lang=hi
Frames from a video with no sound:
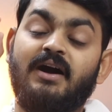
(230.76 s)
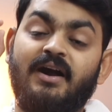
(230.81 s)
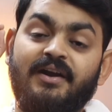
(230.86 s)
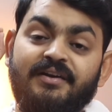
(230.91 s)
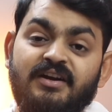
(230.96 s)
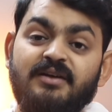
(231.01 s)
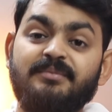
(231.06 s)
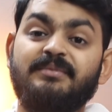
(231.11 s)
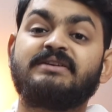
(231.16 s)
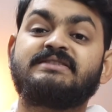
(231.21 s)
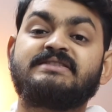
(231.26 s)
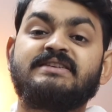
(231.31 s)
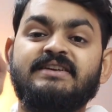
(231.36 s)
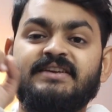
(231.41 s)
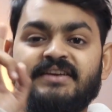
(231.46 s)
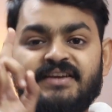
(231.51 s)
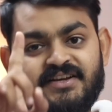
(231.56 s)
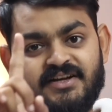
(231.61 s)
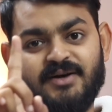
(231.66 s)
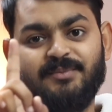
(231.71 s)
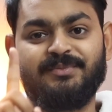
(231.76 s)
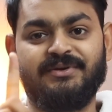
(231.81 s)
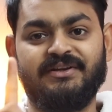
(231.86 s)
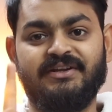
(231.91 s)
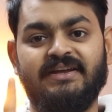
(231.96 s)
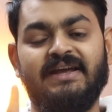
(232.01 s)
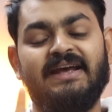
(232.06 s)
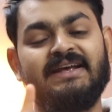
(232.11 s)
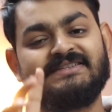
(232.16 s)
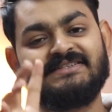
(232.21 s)
हंड्रेड में से एक
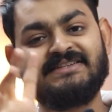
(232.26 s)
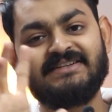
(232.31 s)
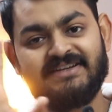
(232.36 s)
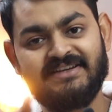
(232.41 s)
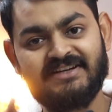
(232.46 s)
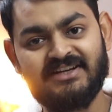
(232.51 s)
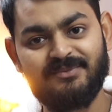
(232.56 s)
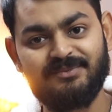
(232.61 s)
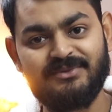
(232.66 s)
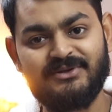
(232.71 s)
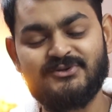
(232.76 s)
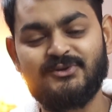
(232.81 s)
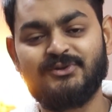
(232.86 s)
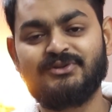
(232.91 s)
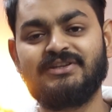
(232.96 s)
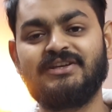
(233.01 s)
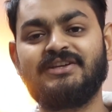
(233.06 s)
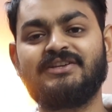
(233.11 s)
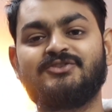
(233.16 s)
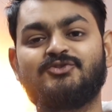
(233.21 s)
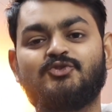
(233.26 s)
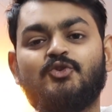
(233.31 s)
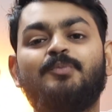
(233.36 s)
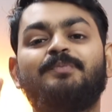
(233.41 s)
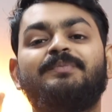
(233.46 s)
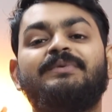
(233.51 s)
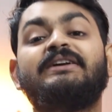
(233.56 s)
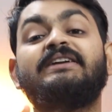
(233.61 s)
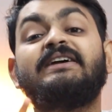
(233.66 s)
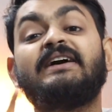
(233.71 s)
कंपनी ऐसी रेयर कंपनीज होती हैं जो
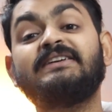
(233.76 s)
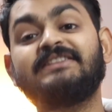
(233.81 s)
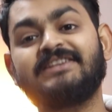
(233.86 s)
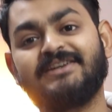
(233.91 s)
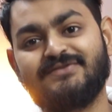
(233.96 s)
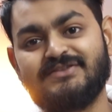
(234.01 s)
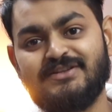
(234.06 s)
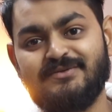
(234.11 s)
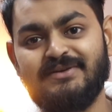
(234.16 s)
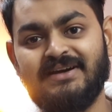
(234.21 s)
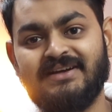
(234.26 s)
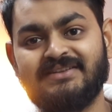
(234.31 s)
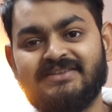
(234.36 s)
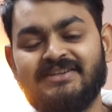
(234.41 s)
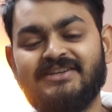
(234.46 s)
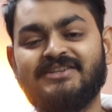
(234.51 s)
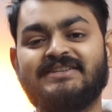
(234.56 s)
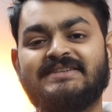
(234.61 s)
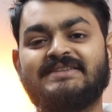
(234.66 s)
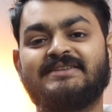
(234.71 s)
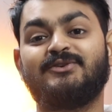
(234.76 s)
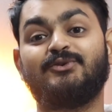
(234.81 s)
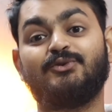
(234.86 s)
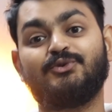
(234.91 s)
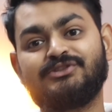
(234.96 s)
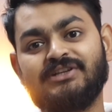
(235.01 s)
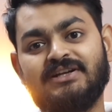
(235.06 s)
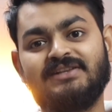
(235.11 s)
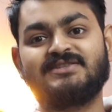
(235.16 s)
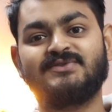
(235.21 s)
मीडिया की तरफ से भी आती हैं जैसे कि
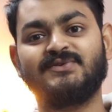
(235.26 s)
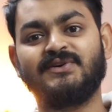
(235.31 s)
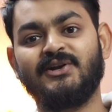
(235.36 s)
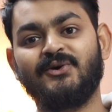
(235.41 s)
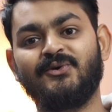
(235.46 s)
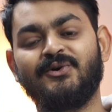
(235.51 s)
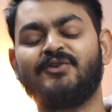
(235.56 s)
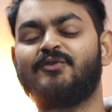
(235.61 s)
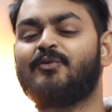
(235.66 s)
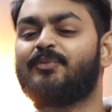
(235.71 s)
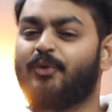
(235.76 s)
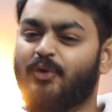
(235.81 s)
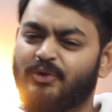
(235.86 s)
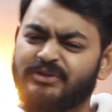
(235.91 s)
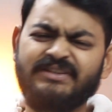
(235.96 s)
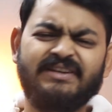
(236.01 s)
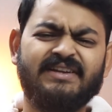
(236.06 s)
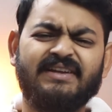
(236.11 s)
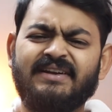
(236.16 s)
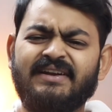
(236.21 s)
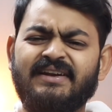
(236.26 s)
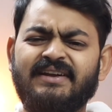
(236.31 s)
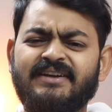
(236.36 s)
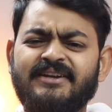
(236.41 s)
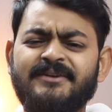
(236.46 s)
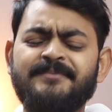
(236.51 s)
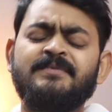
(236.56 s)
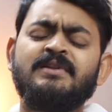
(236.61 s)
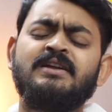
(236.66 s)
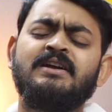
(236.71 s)
न्यूज चैनल्स वगैरह हो गए वो बहुत ही रेयर है
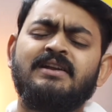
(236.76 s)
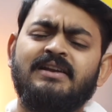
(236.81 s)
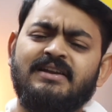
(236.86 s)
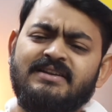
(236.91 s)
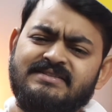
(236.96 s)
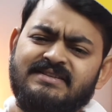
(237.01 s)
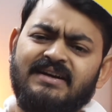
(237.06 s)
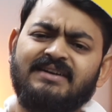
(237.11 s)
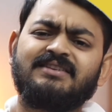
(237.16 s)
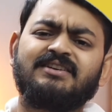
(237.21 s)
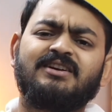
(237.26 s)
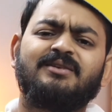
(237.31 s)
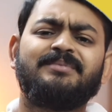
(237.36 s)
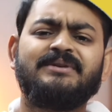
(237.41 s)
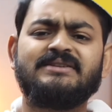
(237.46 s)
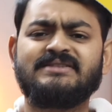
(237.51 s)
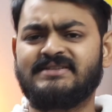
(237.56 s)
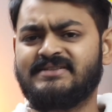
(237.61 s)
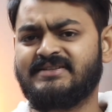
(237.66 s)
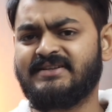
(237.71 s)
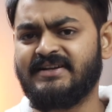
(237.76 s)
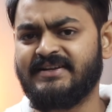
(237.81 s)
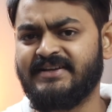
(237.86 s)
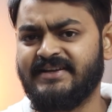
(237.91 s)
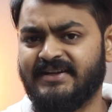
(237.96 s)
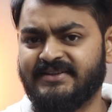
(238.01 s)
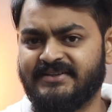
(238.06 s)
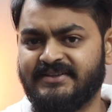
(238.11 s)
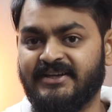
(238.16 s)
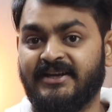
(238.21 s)
लेकिन लेकिन ज़्यादातर कंपनीज इस तरह
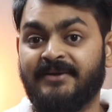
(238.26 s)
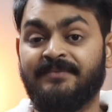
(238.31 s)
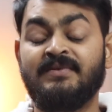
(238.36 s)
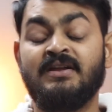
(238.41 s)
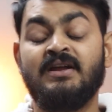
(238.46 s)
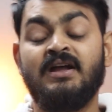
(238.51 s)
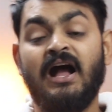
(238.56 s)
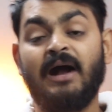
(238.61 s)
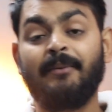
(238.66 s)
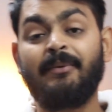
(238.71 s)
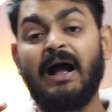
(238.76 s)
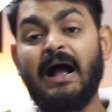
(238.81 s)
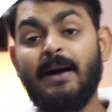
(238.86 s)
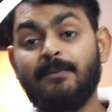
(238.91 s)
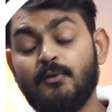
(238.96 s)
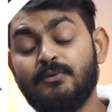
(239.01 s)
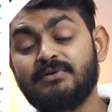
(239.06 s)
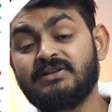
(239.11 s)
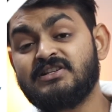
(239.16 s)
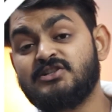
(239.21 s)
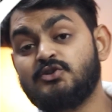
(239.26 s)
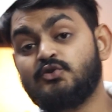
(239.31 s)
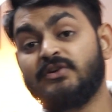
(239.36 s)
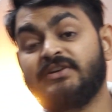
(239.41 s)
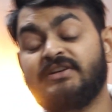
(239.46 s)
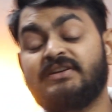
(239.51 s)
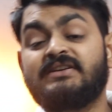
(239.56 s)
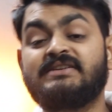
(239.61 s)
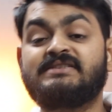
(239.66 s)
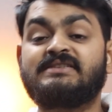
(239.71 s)
की आती हैं अब आपको पता चल चुका
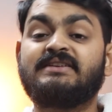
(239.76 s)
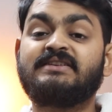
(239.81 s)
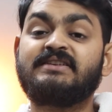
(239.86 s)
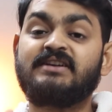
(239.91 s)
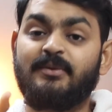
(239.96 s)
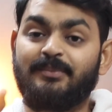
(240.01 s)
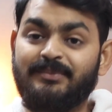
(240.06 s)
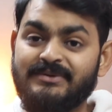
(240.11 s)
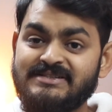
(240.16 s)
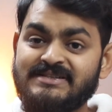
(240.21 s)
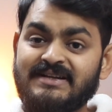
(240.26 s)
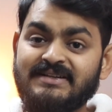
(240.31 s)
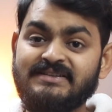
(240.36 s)
है यार किस तरह की कंपनीज